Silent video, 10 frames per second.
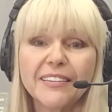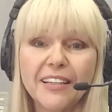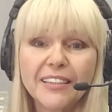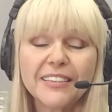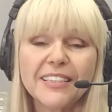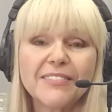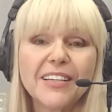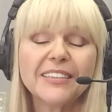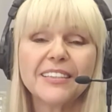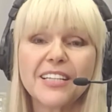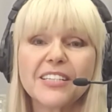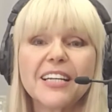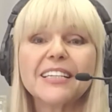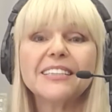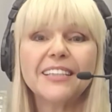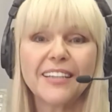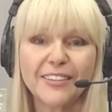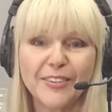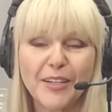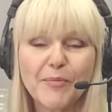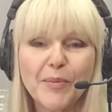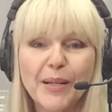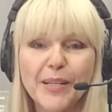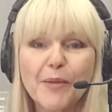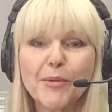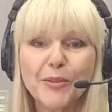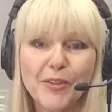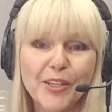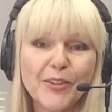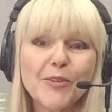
Так называется наша телерадиокомпания «Мануил».